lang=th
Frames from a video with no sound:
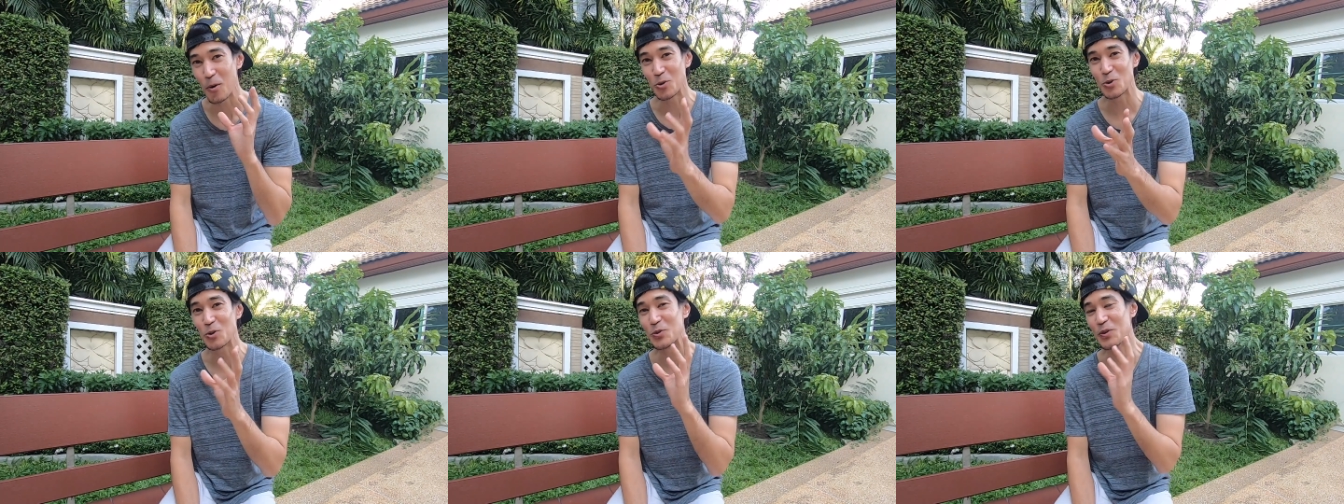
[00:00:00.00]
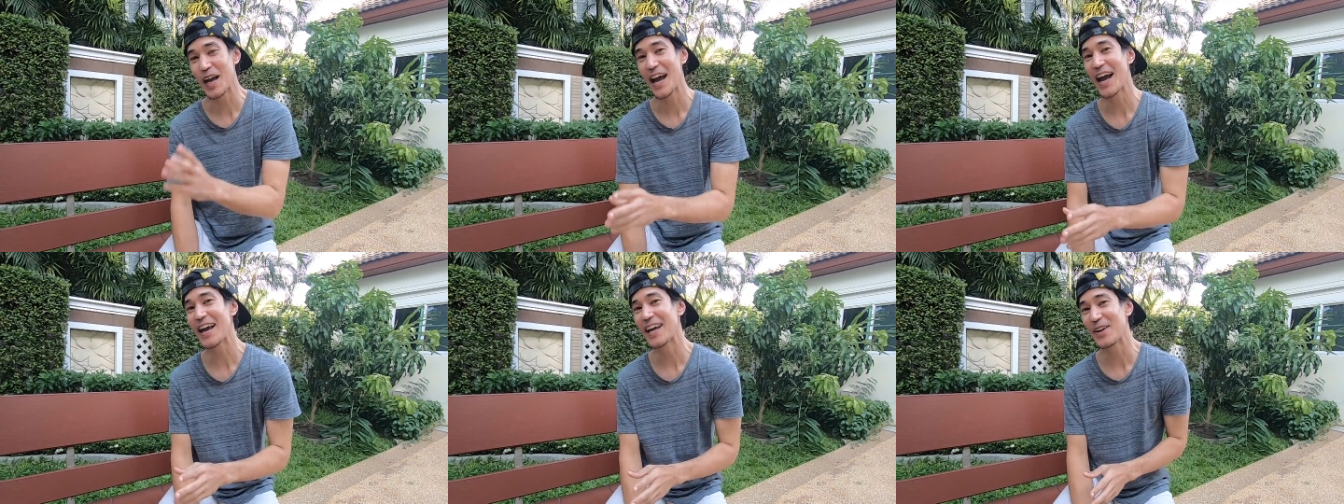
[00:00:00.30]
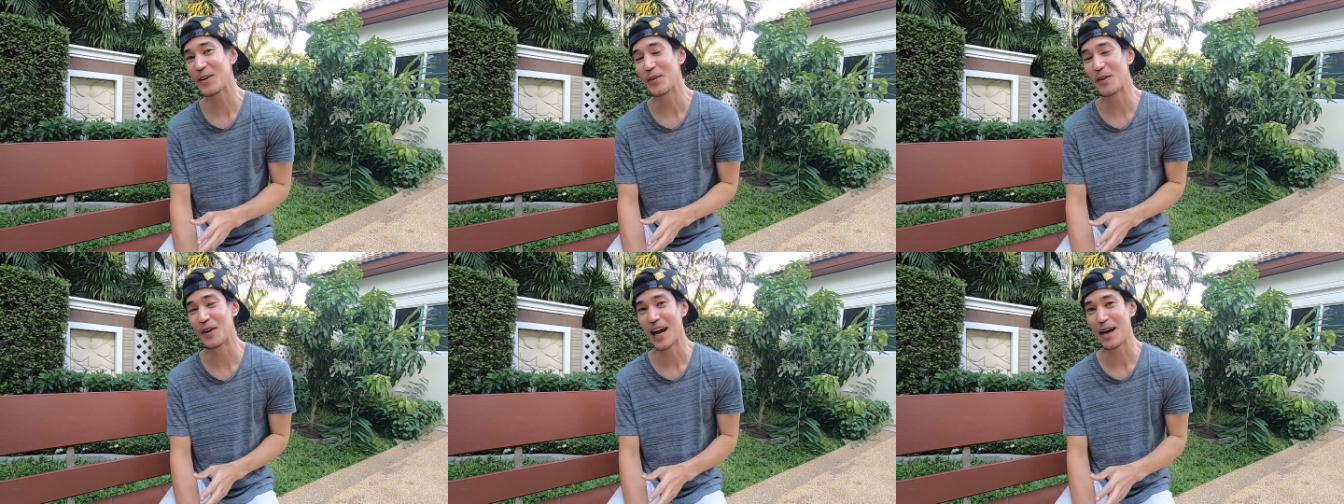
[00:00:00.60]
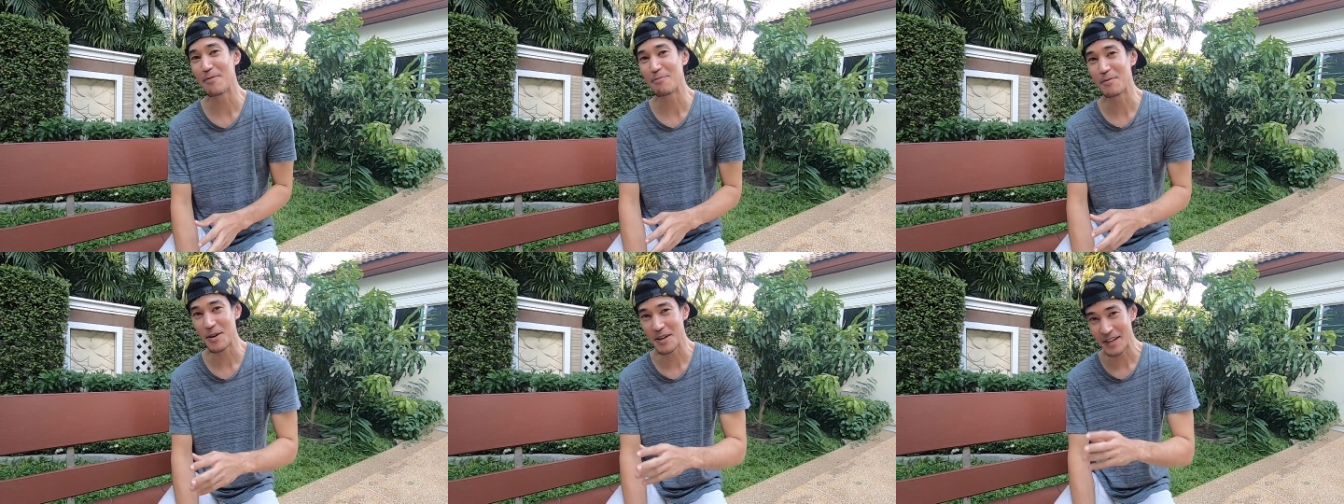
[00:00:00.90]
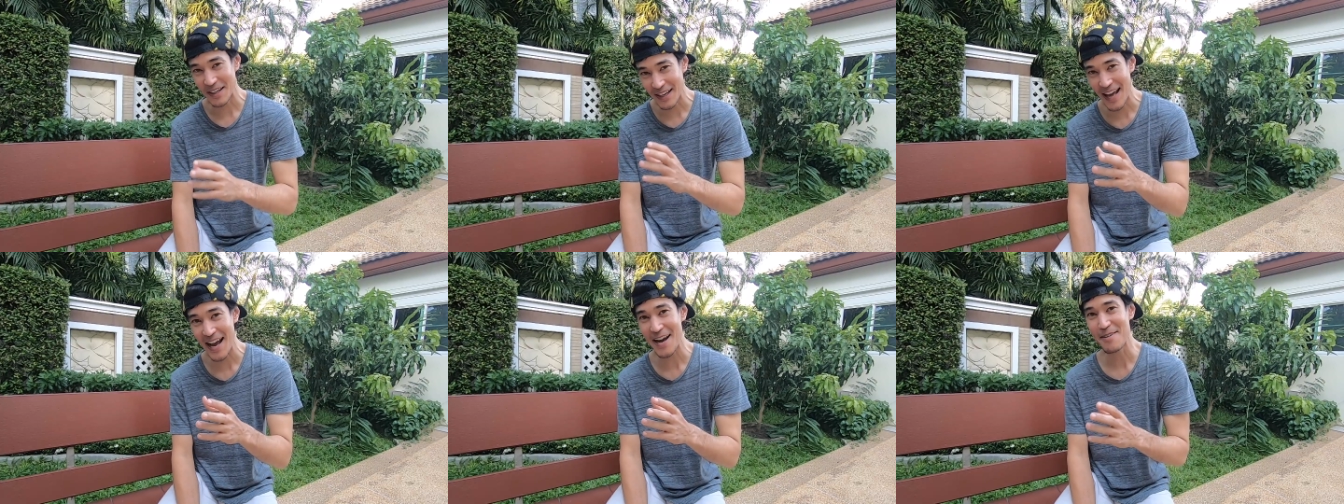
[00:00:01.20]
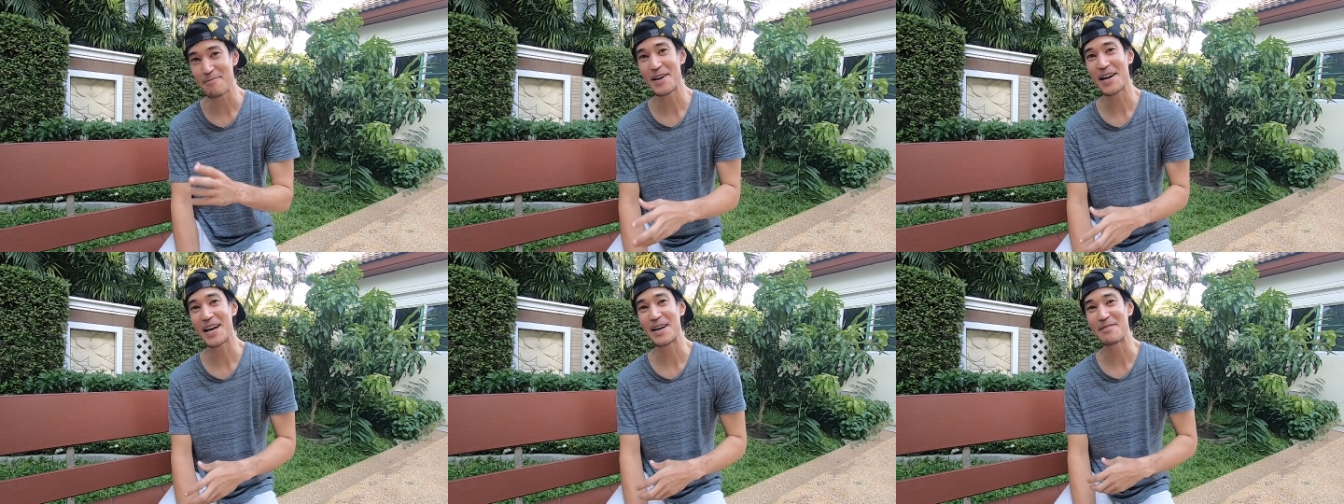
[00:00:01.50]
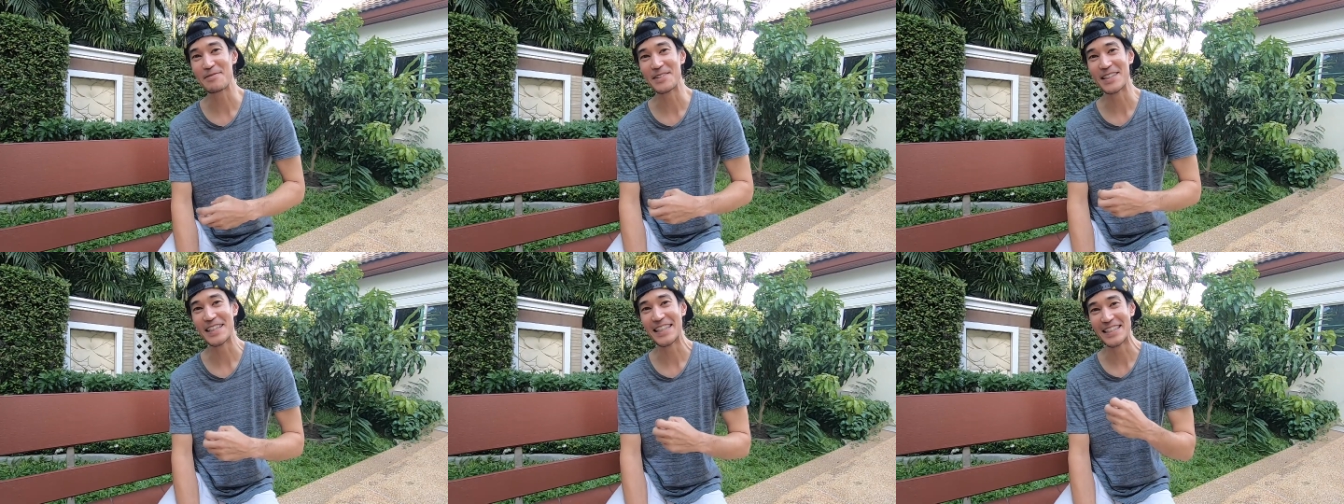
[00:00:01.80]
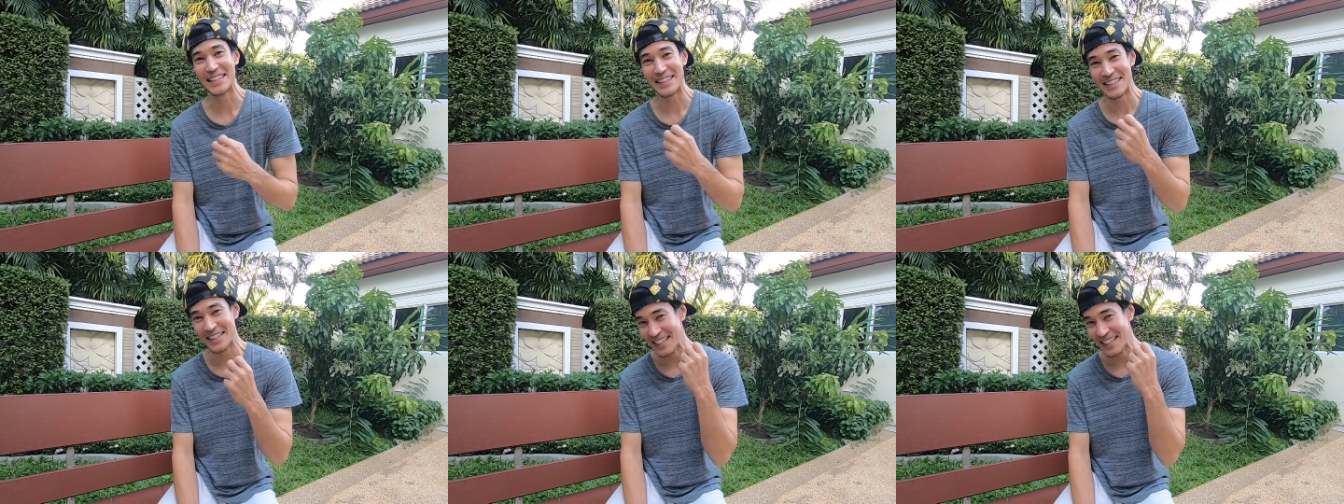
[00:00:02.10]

6.5 กิโลกรัมก็แลกมากับเงิน